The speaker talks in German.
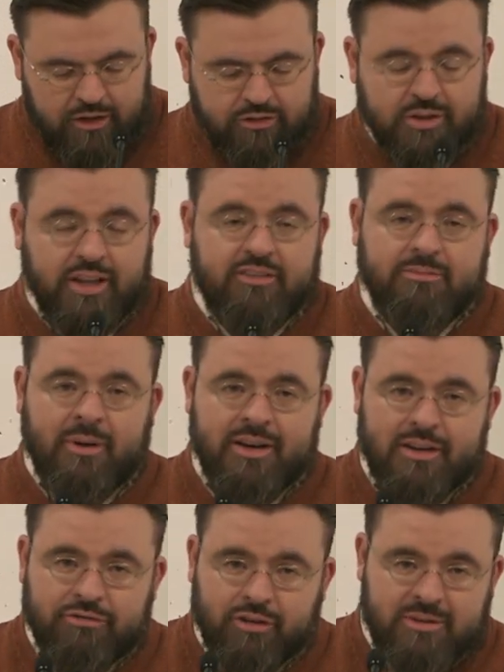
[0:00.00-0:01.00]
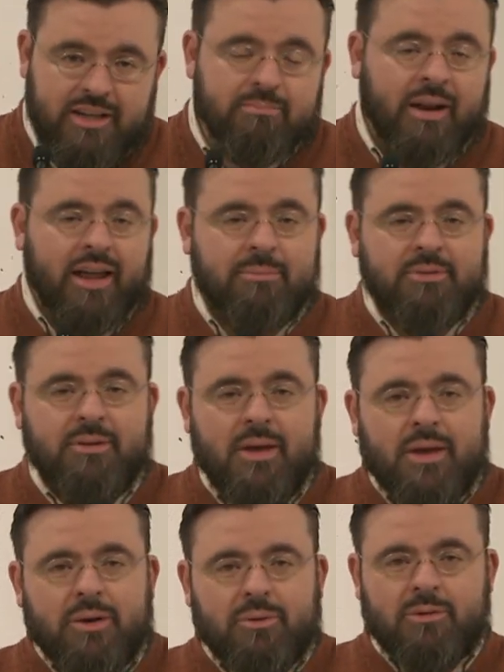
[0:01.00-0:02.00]
sodass man informiert bleibt
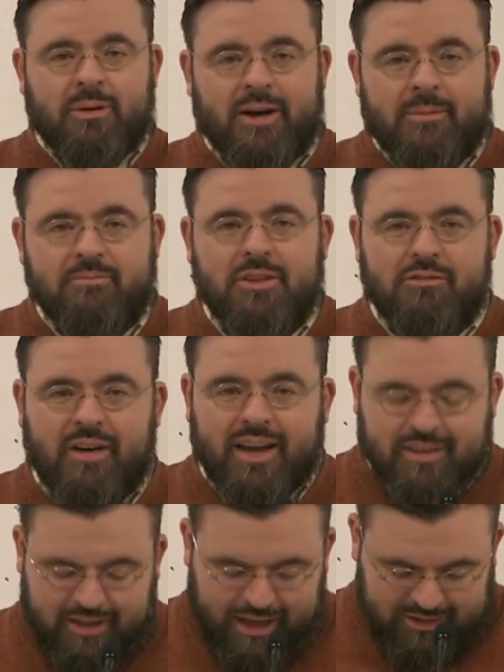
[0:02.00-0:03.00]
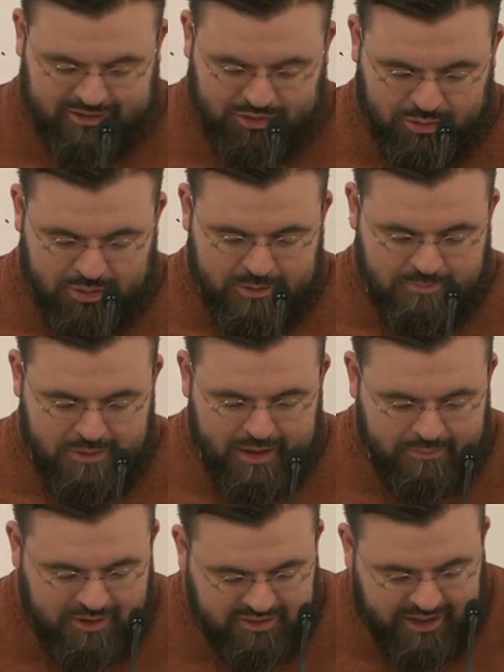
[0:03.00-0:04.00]
über weitere Aktionen
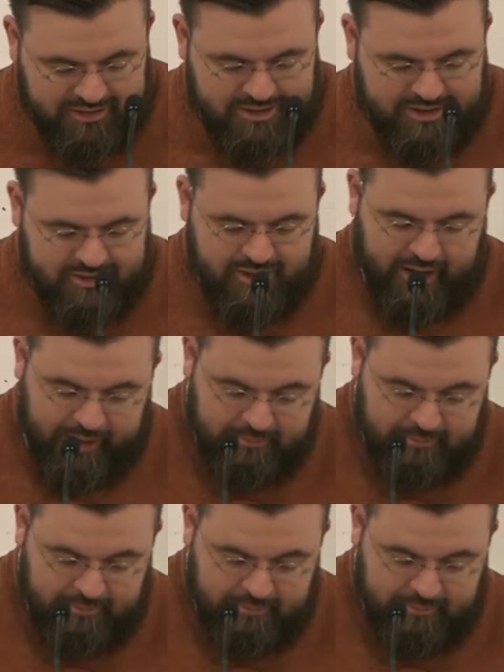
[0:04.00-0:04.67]
des ACCH.